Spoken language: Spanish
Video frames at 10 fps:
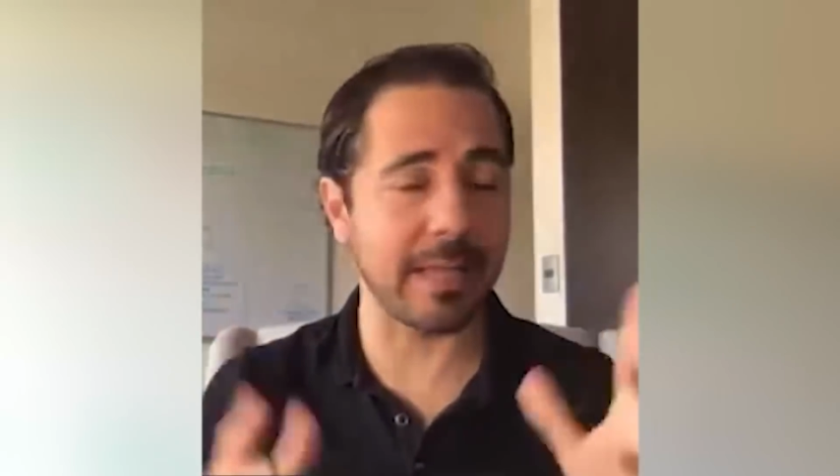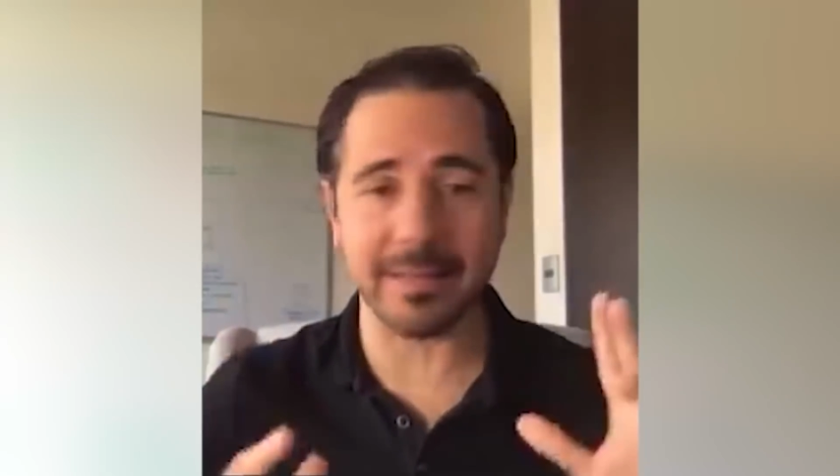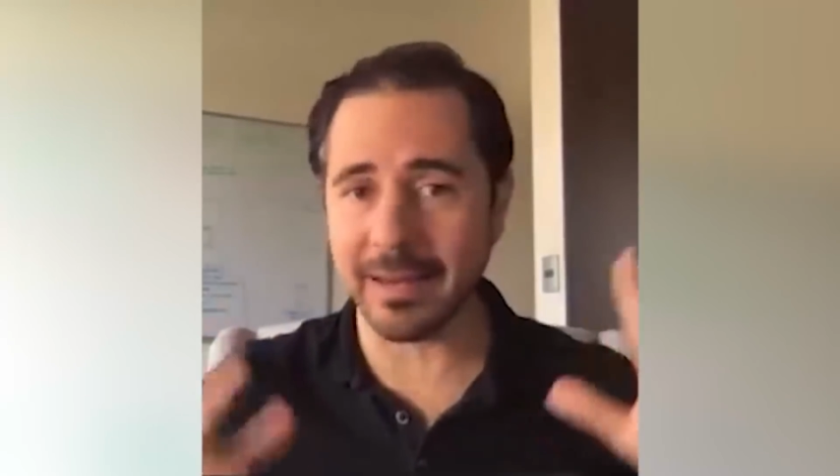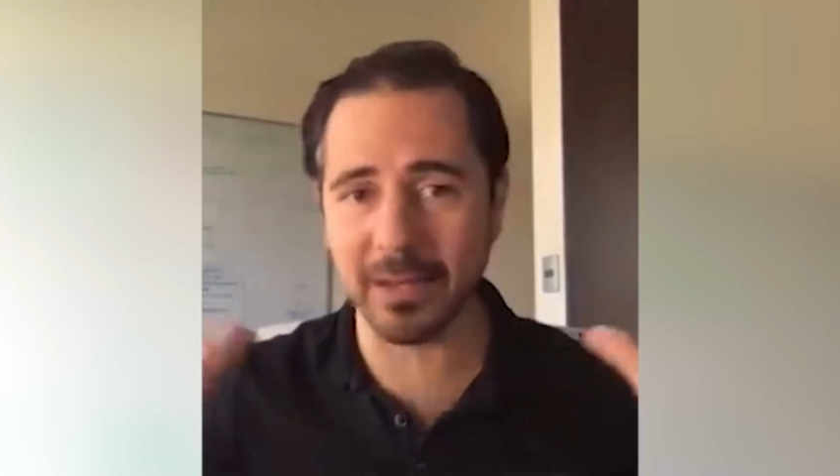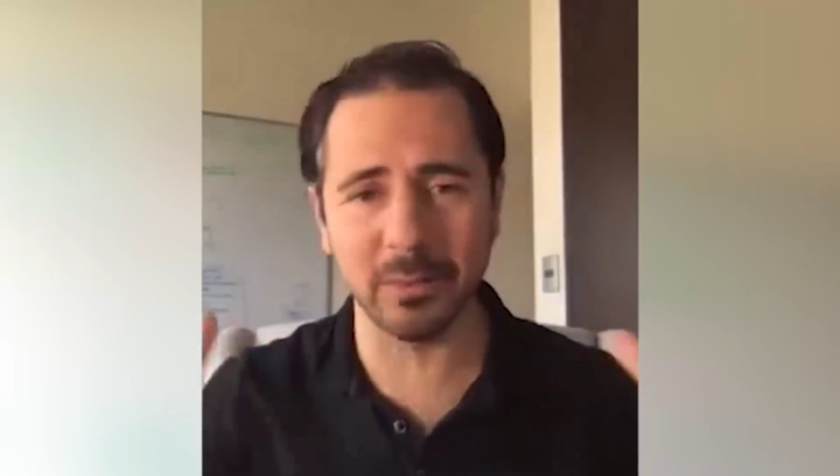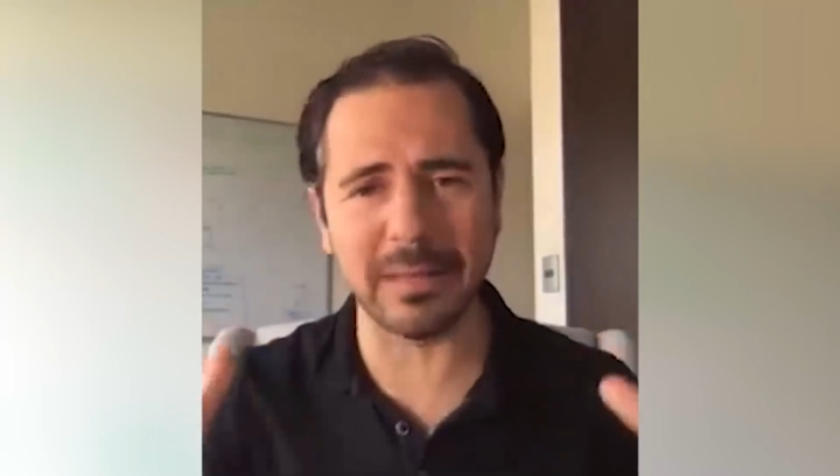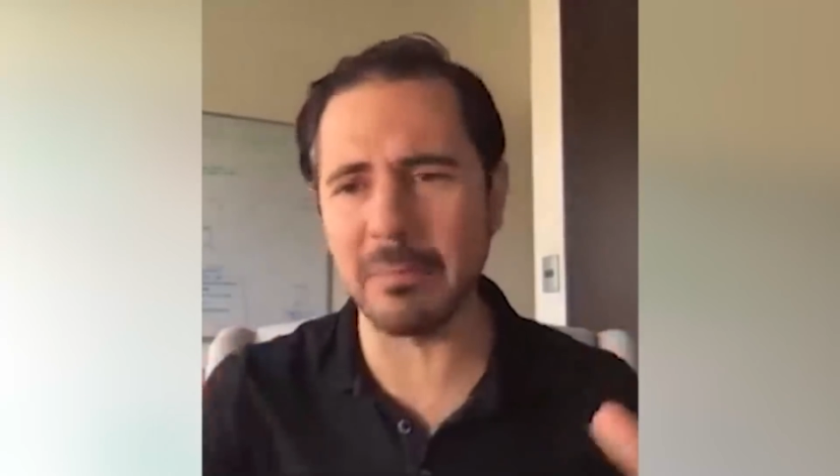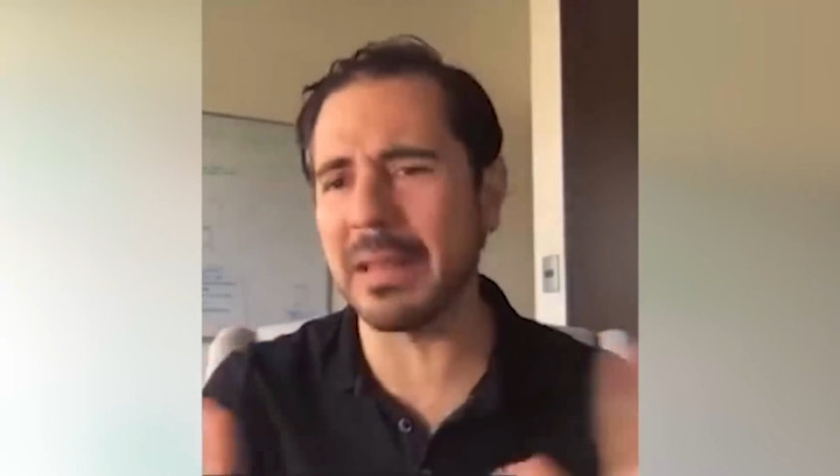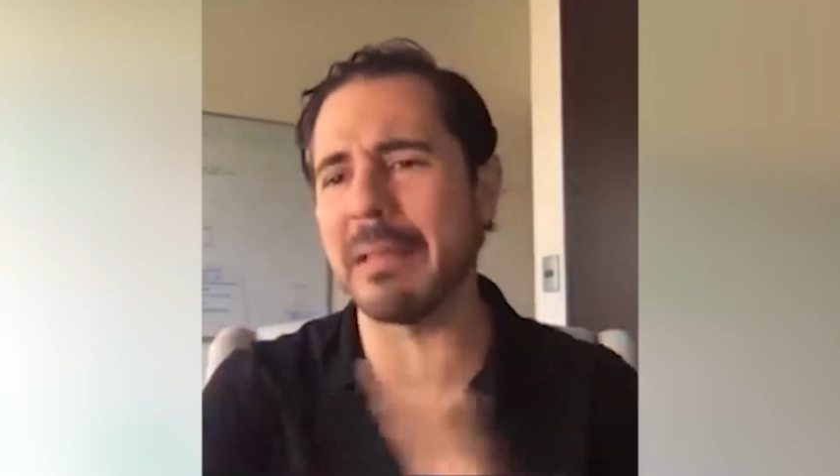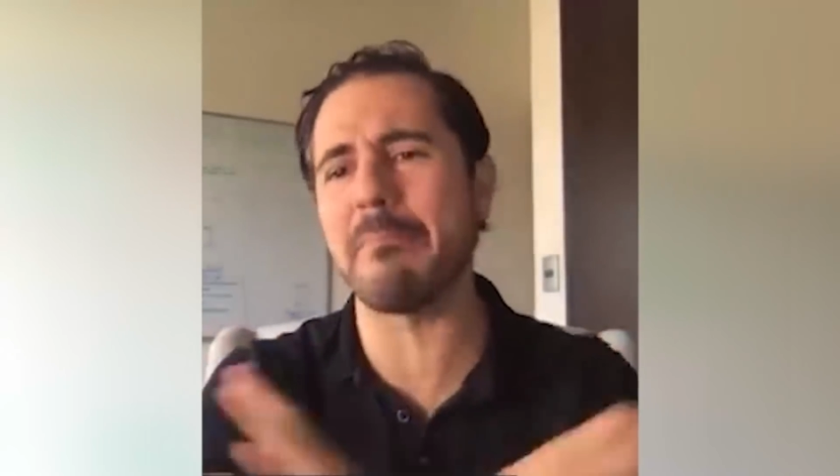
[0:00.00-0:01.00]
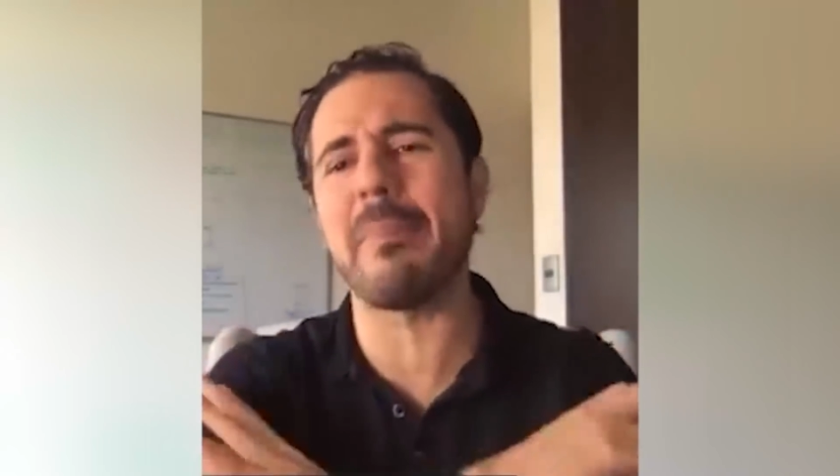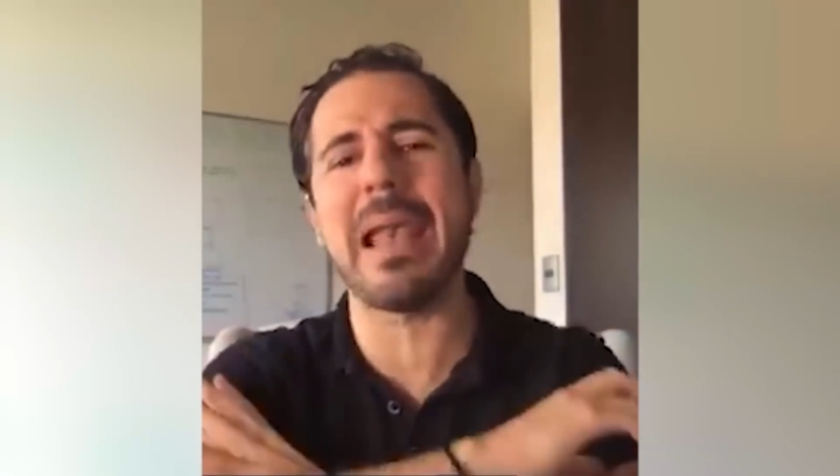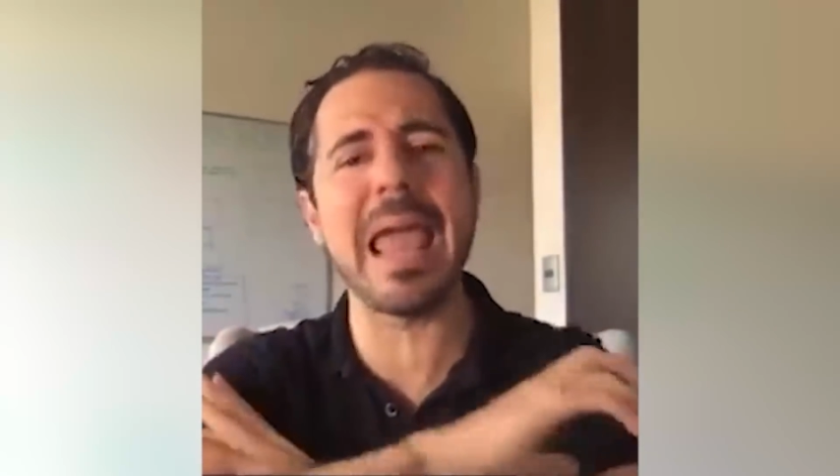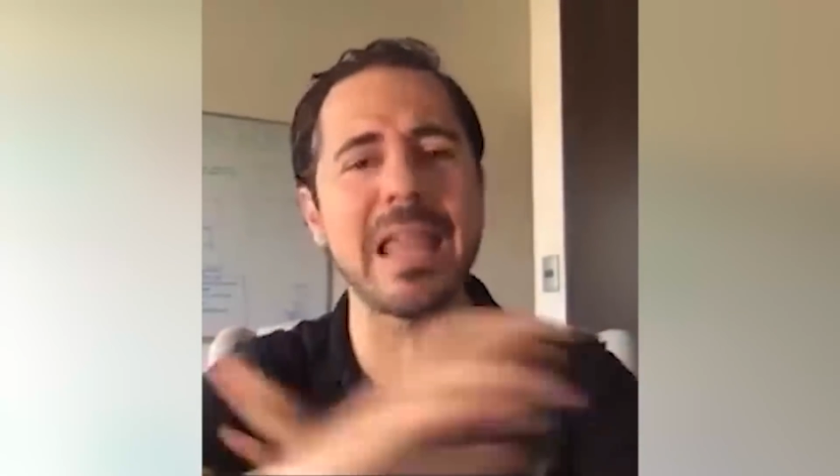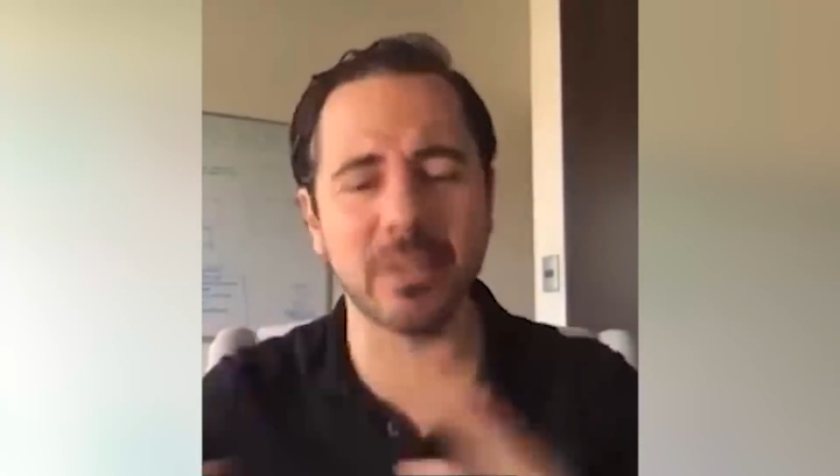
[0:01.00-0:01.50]
que esa relación termine en
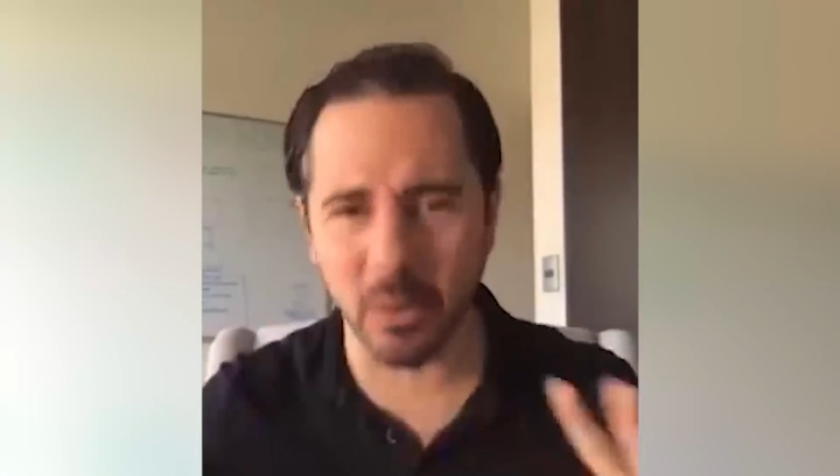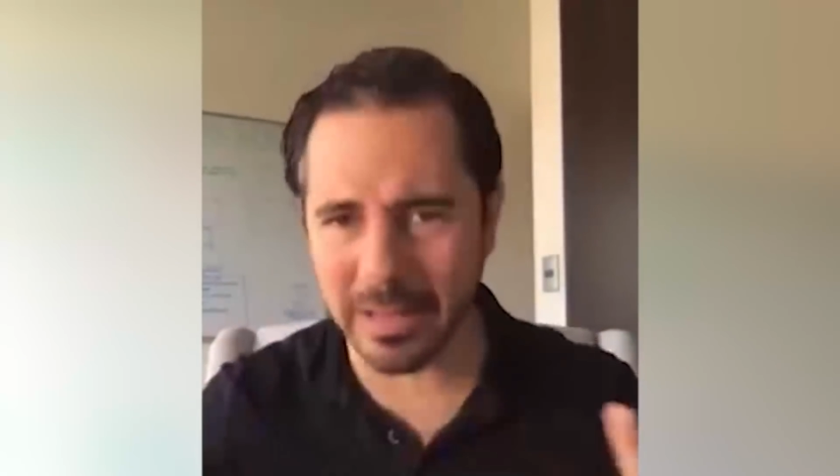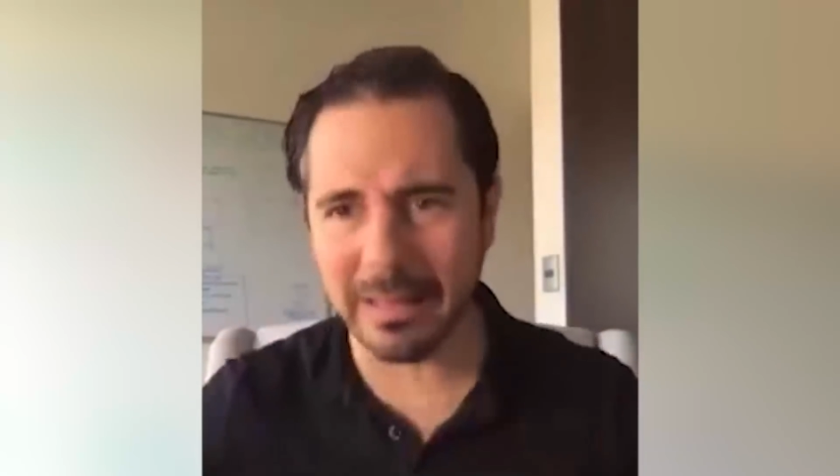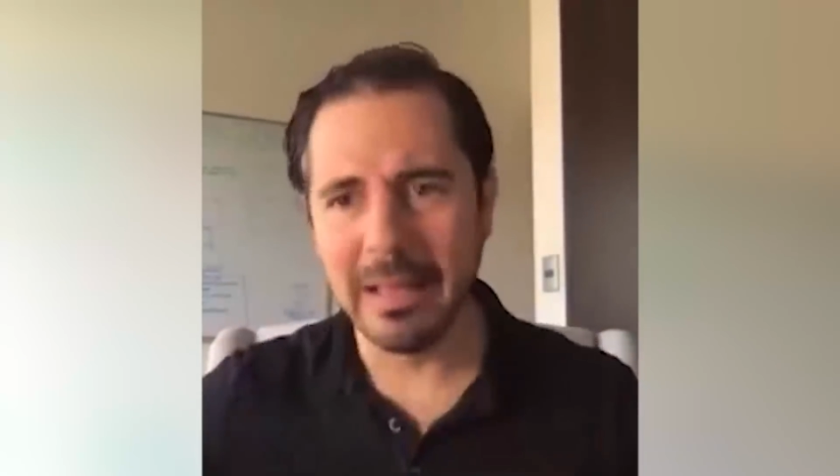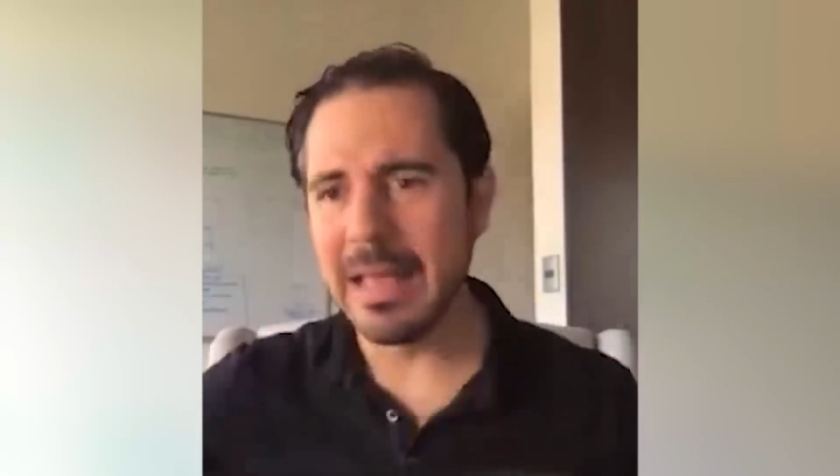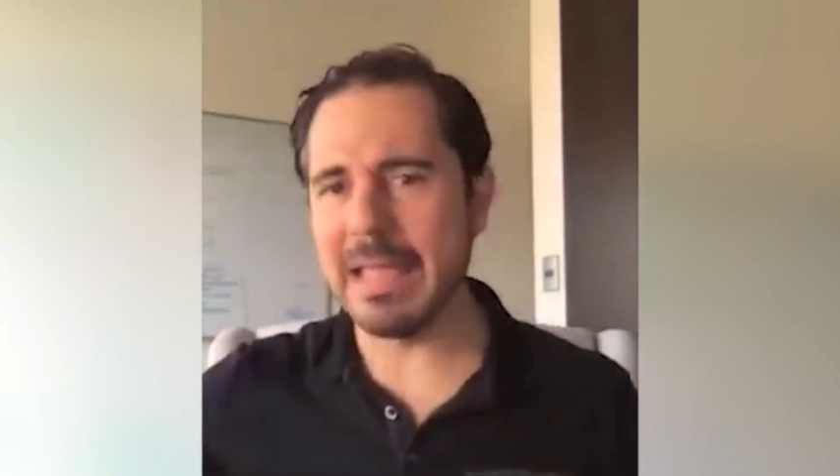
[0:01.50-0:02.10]
pleito y